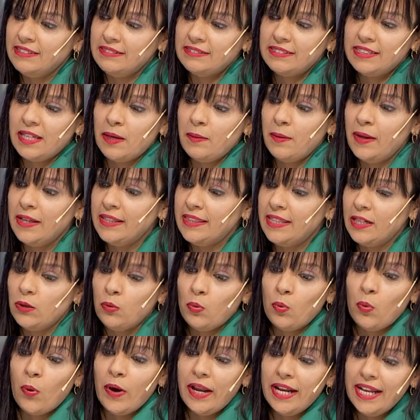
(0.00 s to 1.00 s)
eh, se habla entre un
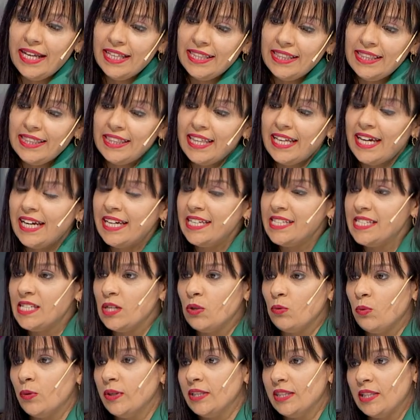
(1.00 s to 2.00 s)
40 y
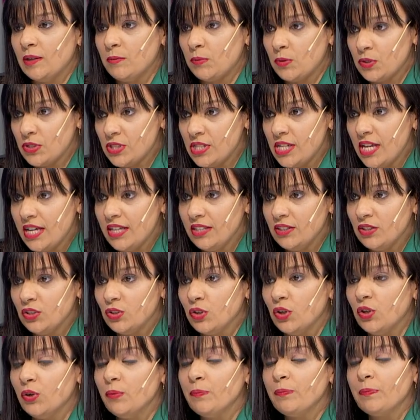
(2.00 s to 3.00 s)

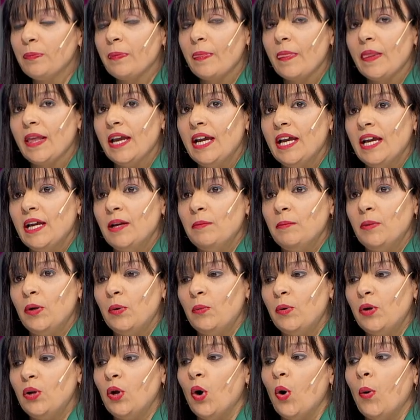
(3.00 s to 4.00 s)
50%, pero
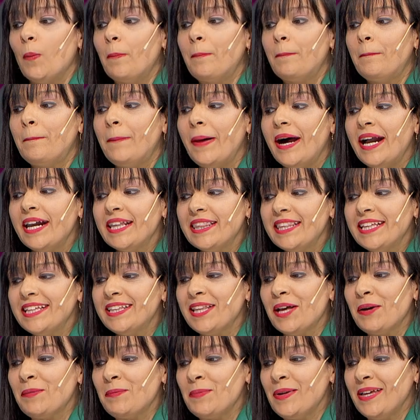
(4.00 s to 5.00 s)
bueno, Parte
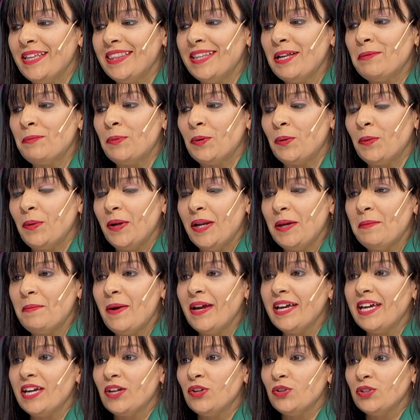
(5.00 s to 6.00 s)
también del problema
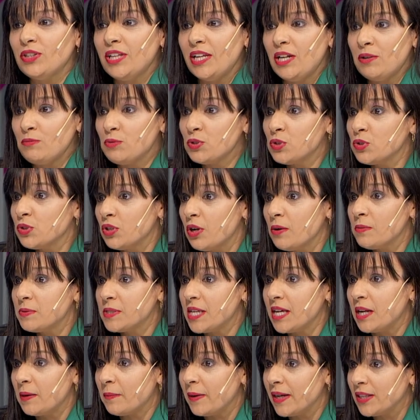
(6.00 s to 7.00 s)
es que no tenemos un
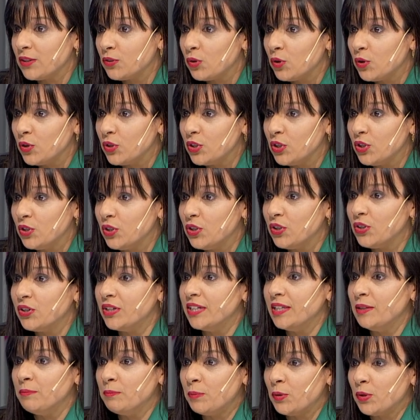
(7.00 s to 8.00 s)
observatorio
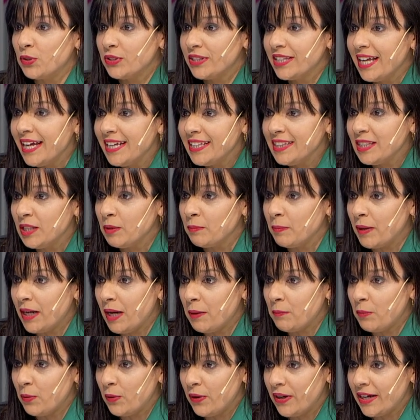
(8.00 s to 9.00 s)
importante para
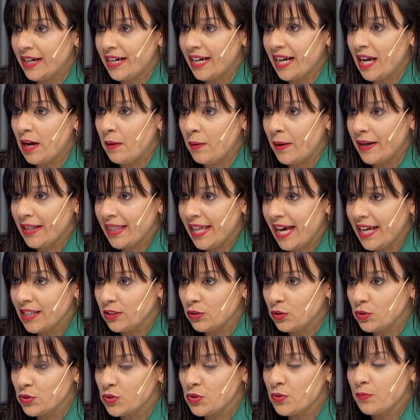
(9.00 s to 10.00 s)
poder recabar
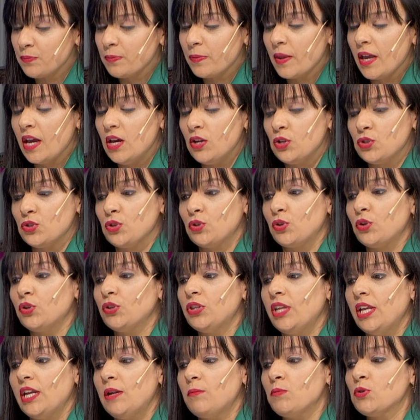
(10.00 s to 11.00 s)
datos. Nosotros
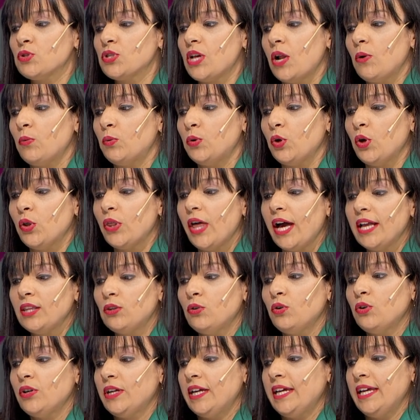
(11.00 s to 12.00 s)
tenemos algunos
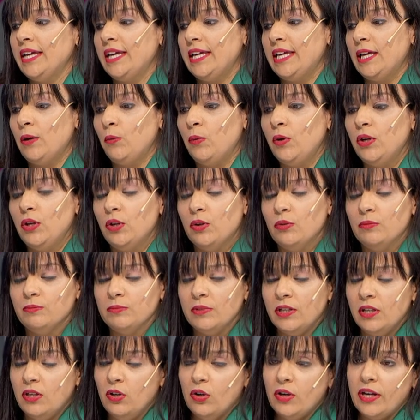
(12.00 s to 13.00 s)
datos que, bueno,
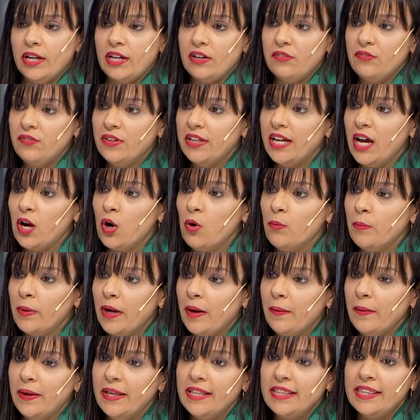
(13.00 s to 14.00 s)
en lo que refiere a
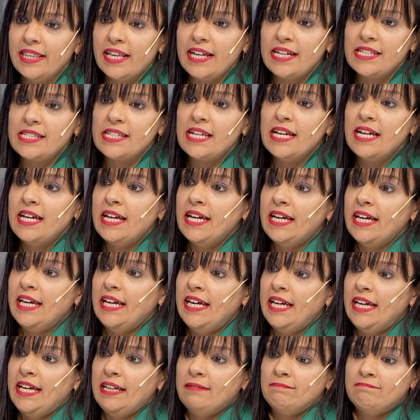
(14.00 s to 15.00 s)
compraventas,
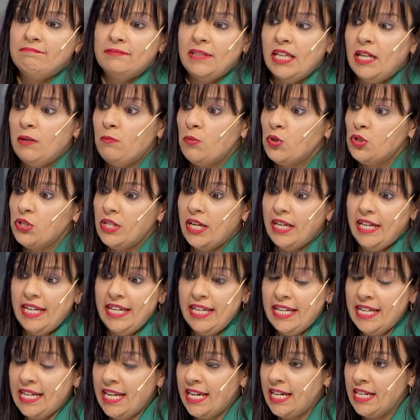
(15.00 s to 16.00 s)
eh, tenemos el
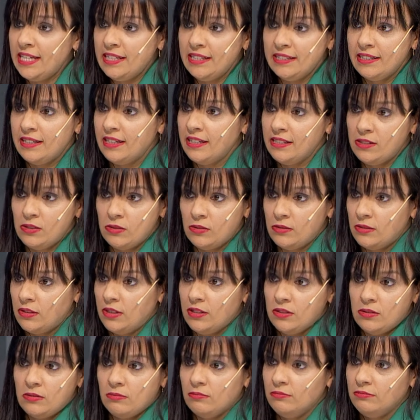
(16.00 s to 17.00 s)
INE, que es,
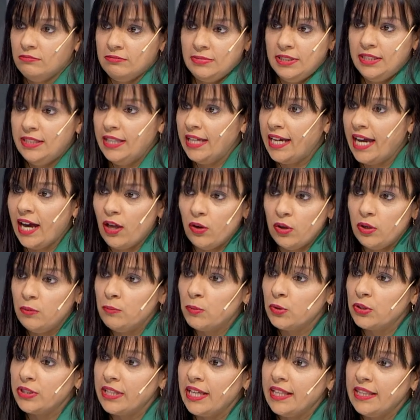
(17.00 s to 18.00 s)
un indicador
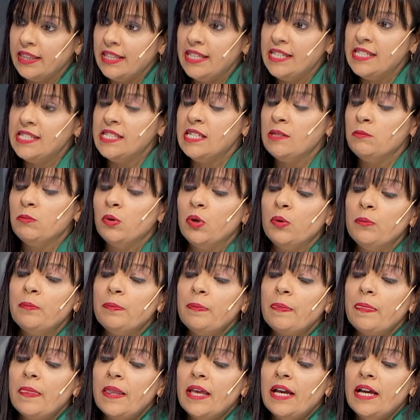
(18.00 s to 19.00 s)
importantísimo,
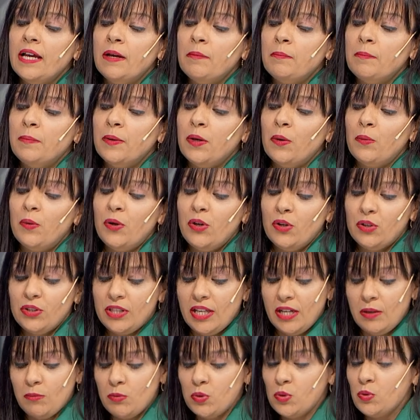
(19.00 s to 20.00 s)
pero bueno,
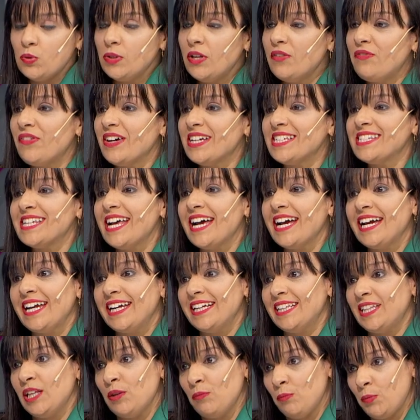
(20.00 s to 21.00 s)
tenemos un
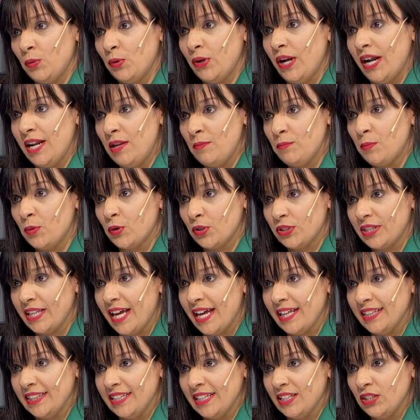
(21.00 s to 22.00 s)
desfasaje temporal
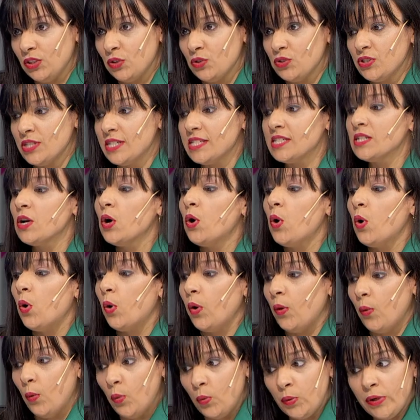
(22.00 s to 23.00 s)
importante. Entonces,
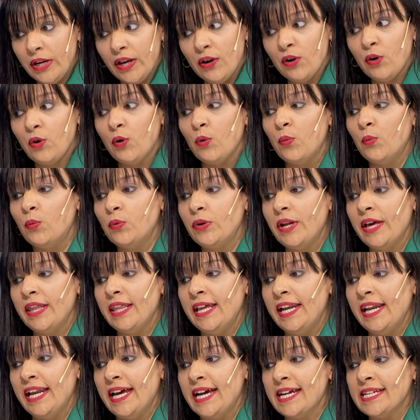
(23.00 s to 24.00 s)
una,
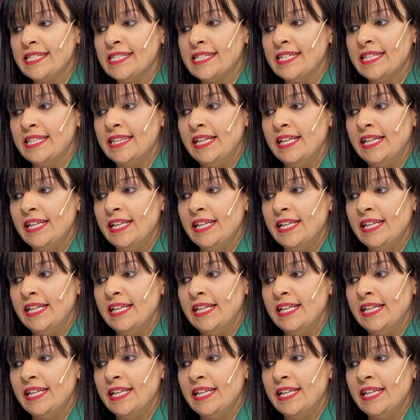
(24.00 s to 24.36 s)
de, las,